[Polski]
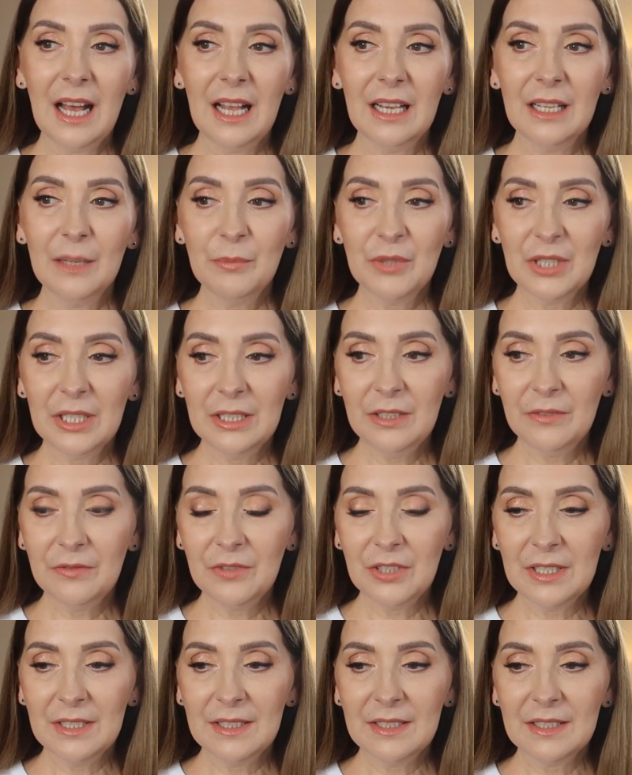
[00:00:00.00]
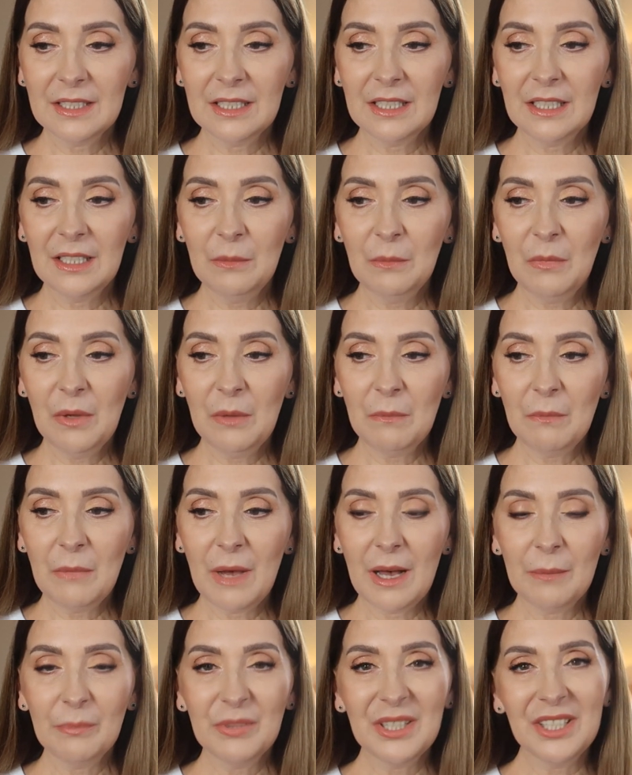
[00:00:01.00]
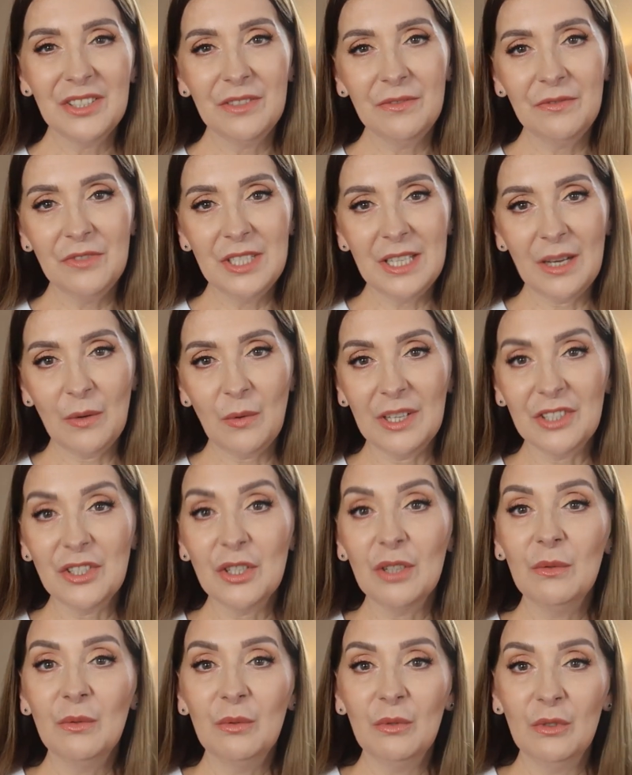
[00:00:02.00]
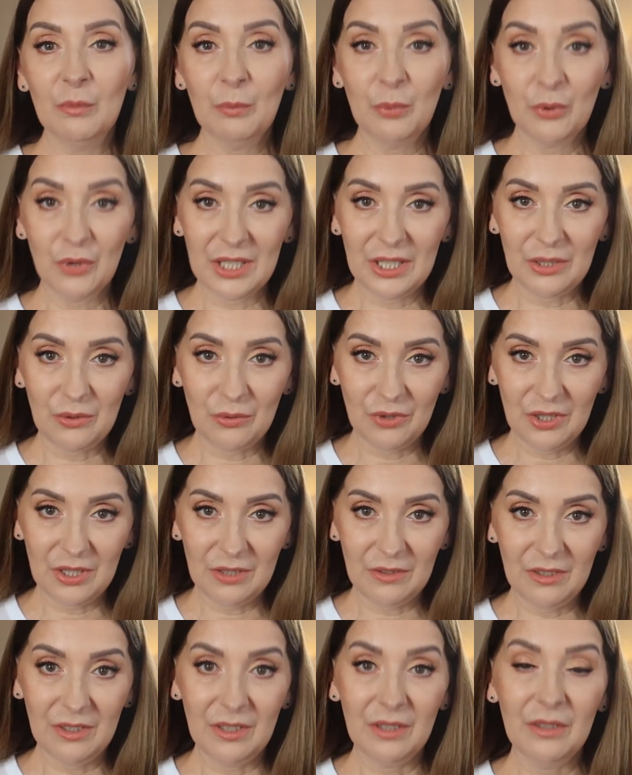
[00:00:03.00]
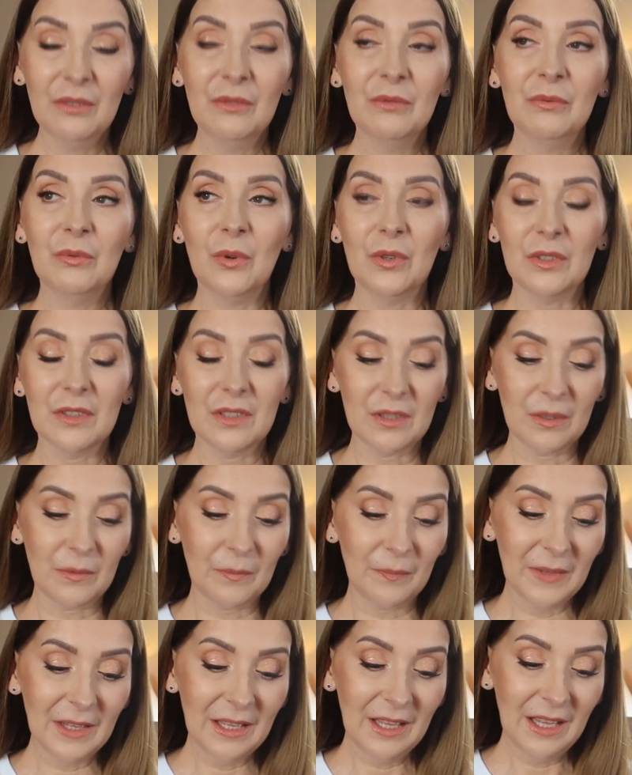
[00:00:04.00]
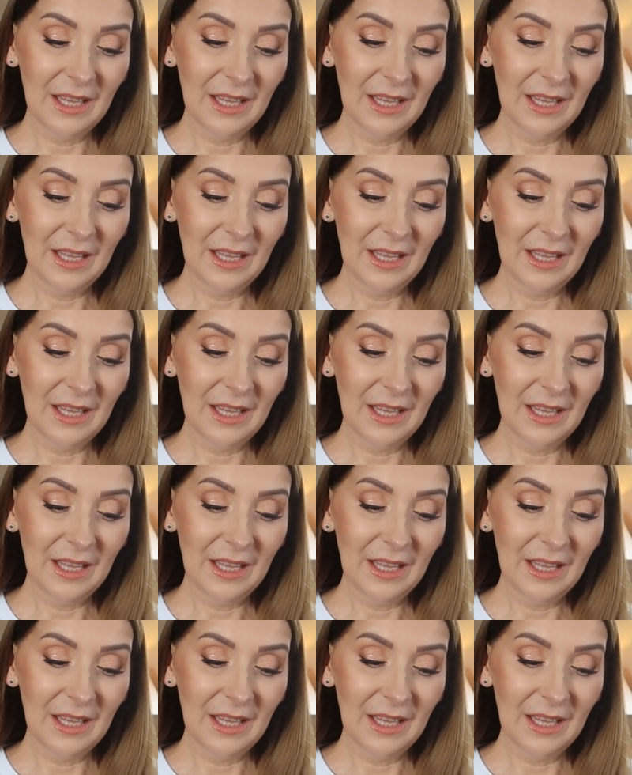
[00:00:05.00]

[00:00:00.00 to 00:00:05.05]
ale przede wszystkim ma przeciwdziałać y, puszeniu się włosom.